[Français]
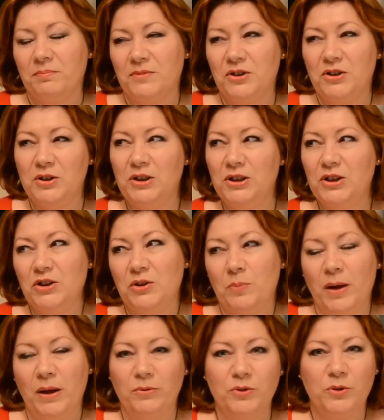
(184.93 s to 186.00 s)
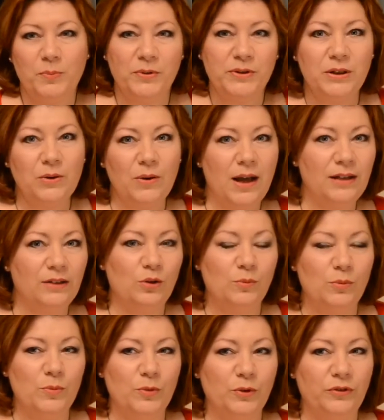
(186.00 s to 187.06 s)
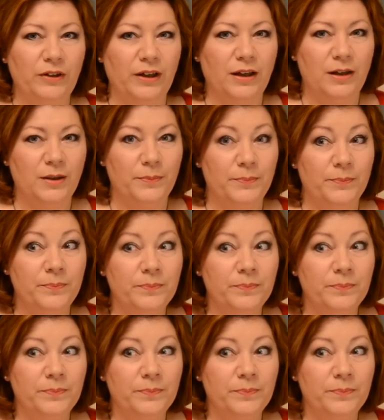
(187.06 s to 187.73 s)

J'ai dit Je sais pas, je pense qu'il y aura un tremblement de terre.